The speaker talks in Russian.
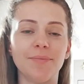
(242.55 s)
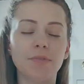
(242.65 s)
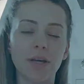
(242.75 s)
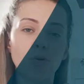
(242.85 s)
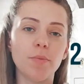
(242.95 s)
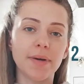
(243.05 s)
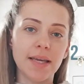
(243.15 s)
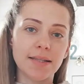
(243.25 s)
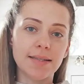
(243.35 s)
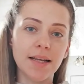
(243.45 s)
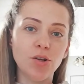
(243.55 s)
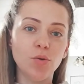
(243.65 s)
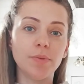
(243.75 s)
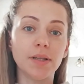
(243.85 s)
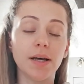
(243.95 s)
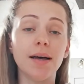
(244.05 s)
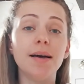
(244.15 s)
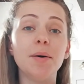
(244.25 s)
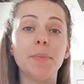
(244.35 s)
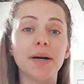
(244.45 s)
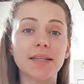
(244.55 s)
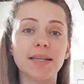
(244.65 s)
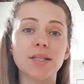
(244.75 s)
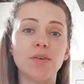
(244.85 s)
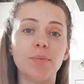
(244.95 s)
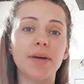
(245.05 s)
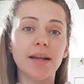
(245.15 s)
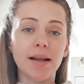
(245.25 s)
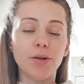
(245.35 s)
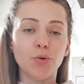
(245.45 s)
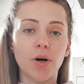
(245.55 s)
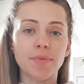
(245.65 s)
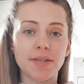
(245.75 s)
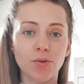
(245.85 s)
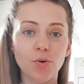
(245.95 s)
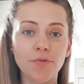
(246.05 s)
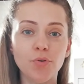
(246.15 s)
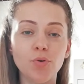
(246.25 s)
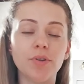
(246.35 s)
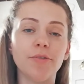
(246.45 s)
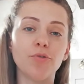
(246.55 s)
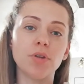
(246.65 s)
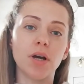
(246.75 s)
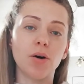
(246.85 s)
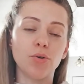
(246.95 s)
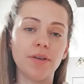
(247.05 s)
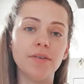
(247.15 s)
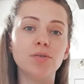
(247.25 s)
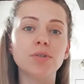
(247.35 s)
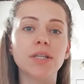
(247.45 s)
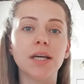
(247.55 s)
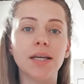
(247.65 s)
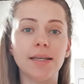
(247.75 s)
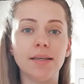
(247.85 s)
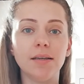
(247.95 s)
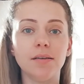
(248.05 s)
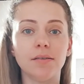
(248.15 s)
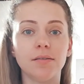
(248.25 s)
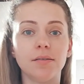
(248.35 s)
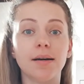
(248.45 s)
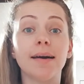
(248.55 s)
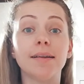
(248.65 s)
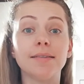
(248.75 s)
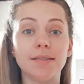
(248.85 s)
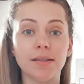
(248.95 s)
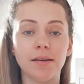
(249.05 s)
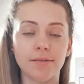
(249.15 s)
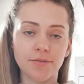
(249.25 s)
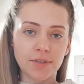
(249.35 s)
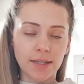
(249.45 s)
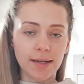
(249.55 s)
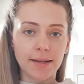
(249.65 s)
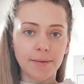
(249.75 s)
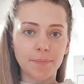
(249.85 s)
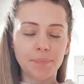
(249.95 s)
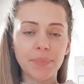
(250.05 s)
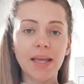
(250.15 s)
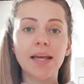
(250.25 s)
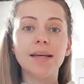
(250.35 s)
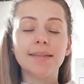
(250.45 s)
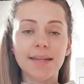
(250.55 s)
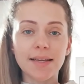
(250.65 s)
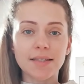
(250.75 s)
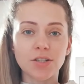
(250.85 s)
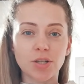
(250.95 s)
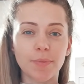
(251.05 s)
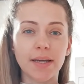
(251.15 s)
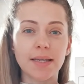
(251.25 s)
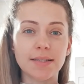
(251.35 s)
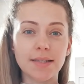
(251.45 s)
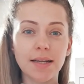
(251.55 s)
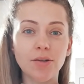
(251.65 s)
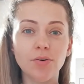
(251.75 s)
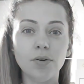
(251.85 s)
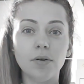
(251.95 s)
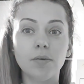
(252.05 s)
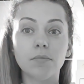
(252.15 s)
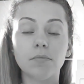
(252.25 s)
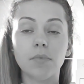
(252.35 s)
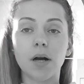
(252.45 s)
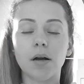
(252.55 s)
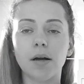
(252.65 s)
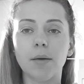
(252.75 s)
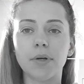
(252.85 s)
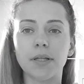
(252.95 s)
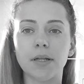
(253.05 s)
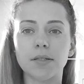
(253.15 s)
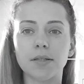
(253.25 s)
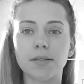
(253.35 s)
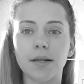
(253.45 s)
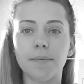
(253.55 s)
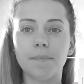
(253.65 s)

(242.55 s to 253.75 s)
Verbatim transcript: Второй моей целью было показать вам реальную обстановку на фоне коронавируса и карантина в Италии. Третьей же моей целью, а какая моя третья цель?